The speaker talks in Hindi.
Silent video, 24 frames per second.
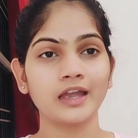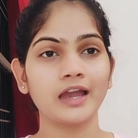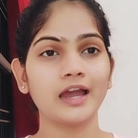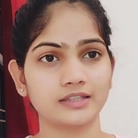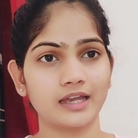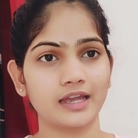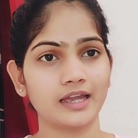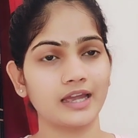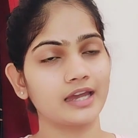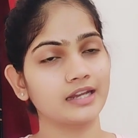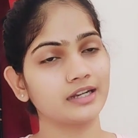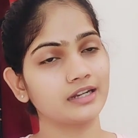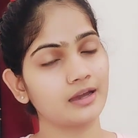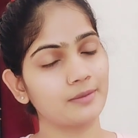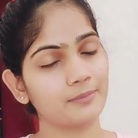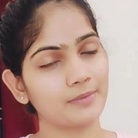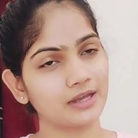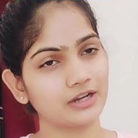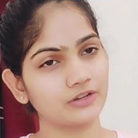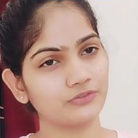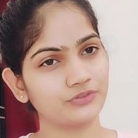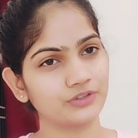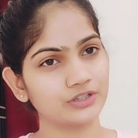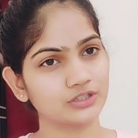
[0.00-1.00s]
एंड
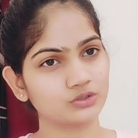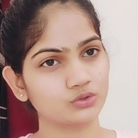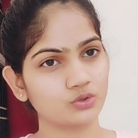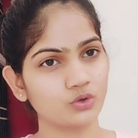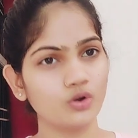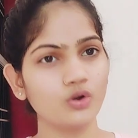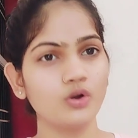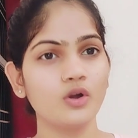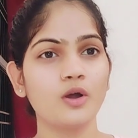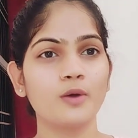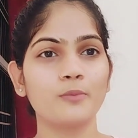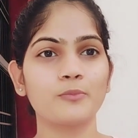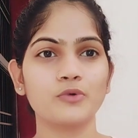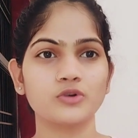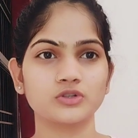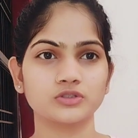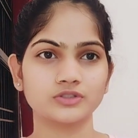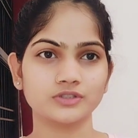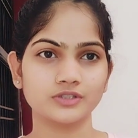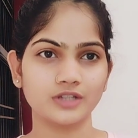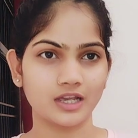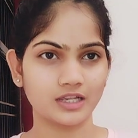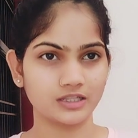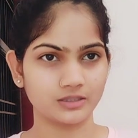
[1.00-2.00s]
हमारे फेस को
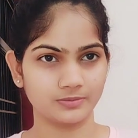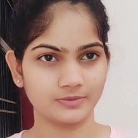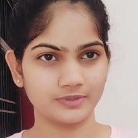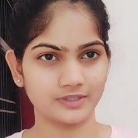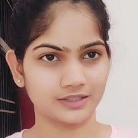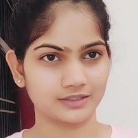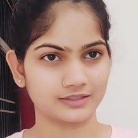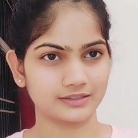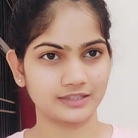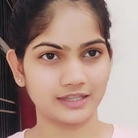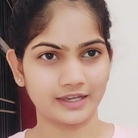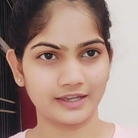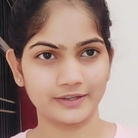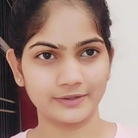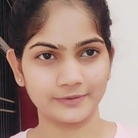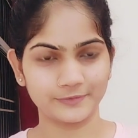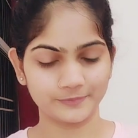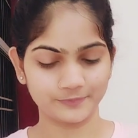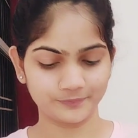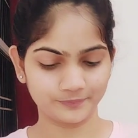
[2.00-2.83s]
मॉइस्चराइज भी रखता है